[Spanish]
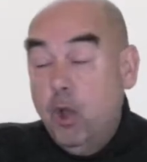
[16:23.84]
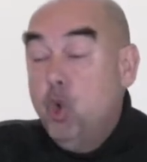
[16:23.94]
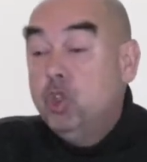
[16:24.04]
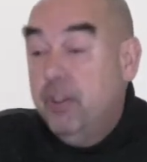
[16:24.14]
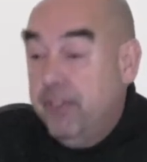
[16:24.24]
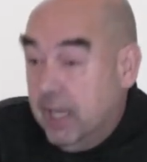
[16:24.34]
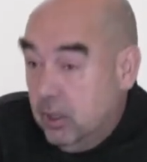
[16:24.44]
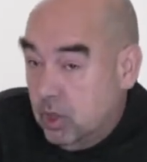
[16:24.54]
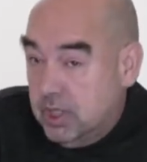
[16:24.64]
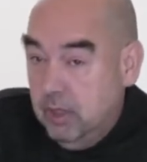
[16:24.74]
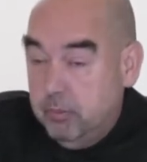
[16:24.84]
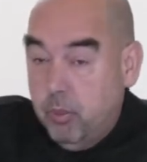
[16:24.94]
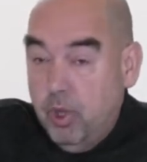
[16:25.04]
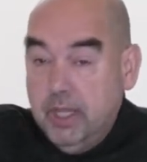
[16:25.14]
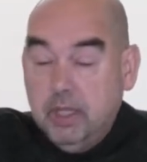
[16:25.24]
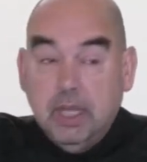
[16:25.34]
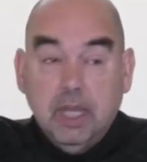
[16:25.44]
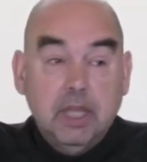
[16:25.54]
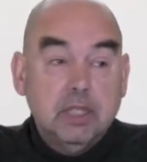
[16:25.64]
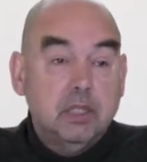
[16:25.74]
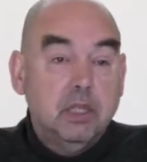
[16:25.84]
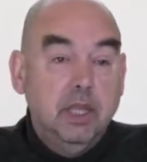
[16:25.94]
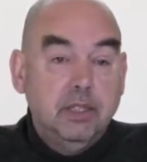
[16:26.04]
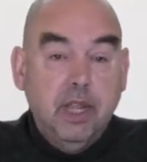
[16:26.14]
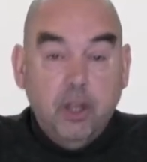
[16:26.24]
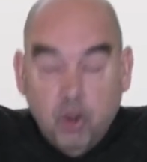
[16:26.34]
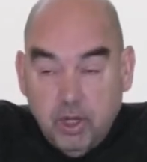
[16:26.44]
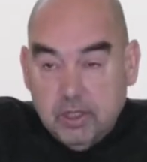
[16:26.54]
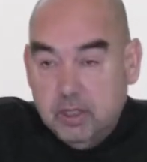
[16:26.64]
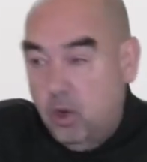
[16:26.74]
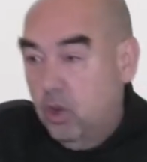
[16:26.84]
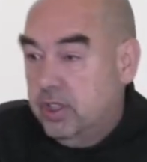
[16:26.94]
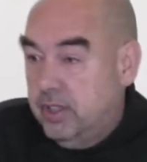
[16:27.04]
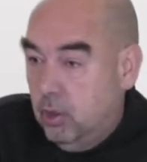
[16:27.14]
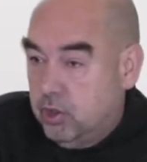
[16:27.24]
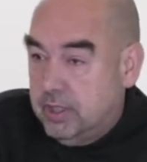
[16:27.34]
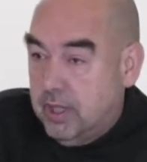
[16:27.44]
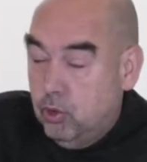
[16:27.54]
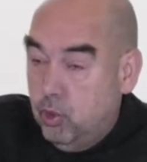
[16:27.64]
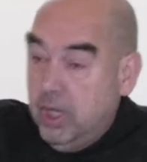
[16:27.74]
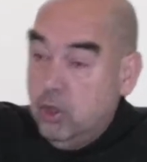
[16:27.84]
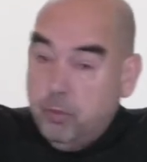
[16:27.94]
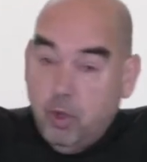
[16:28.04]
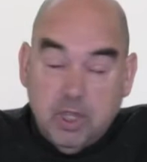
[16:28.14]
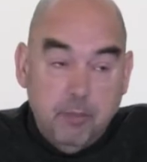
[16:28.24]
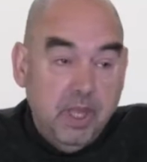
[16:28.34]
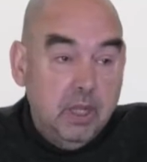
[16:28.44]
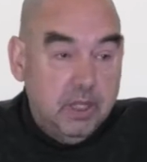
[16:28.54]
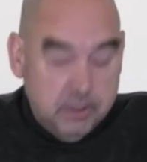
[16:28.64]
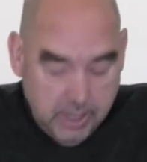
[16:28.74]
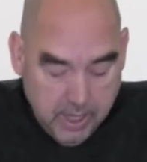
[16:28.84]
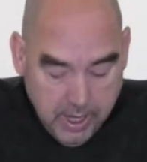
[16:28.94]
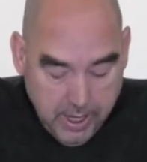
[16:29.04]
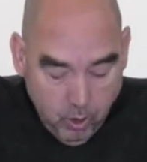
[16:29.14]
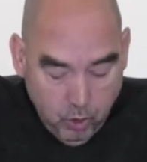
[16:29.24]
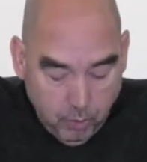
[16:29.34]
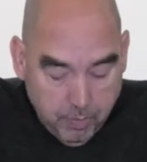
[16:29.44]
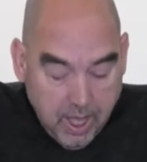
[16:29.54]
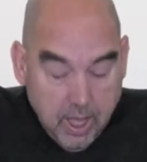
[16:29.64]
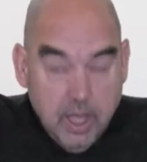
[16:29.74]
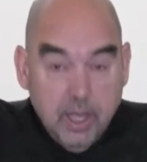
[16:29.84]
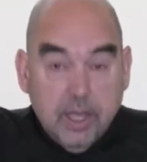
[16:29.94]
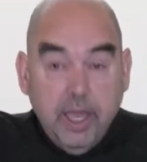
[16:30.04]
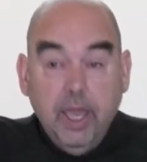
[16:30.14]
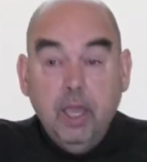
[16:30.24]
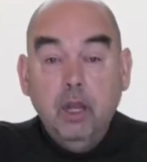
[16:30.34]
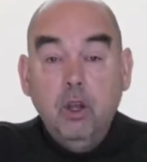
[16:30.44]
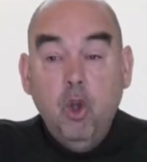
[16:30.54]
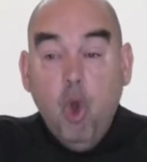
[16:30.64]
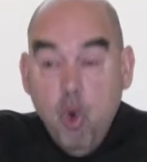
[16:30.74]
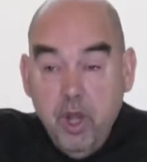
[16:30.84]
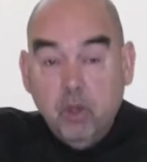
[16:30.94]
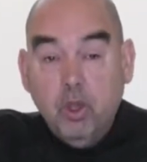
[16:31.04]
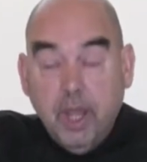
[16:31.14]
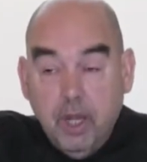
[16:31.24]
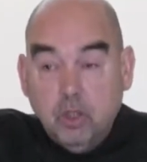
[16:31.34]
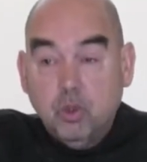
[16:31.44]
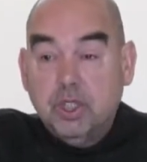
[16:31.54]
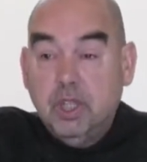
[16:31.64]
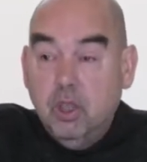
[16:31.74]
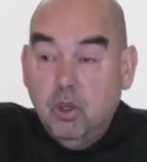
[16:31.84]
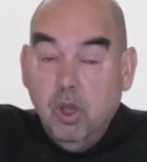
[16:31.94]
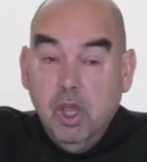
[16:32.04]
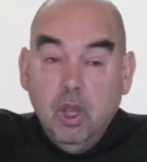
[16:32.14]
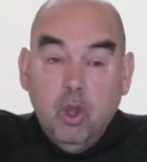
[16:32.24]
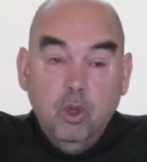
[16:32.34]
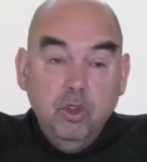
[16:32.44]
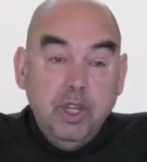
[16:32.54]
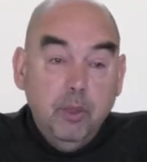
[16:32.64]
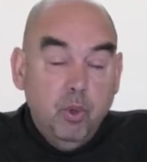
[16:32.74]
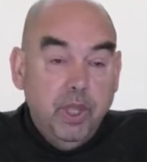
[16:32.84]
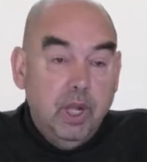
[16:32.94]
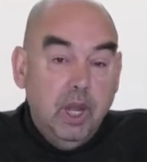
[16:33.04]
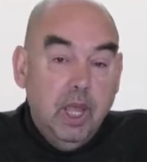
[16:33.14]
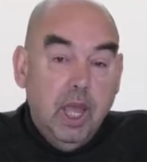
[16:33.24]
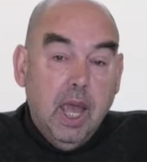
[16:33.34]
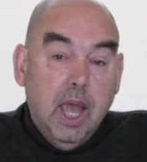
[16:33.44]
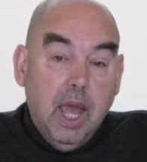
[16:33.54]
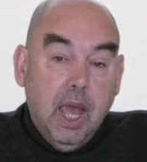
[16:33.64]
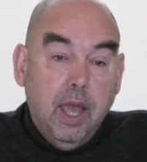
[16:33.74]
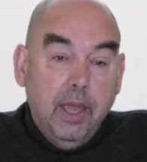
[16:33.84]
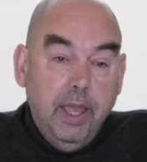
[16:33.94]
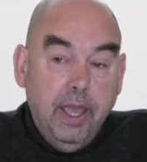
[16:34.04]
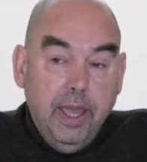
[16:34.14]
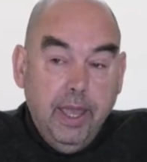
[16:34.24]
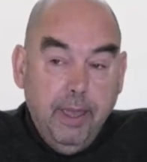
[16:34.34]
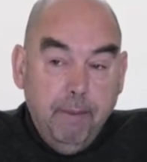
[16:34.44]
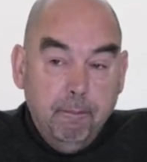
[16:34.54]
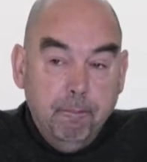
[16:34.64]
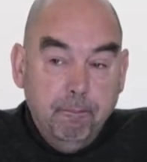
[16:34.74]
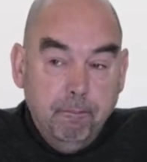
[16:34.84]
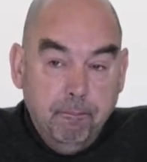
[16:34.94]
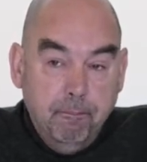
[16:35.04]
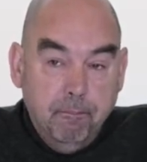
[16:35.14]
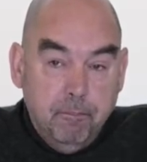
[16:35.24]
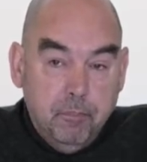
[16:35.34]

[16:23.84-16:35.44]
justificando así políticas exteriores, desde luego desde los Estados Unidos, pero también desde Europa, que lo único que han hecho ha sido contribuir a mm,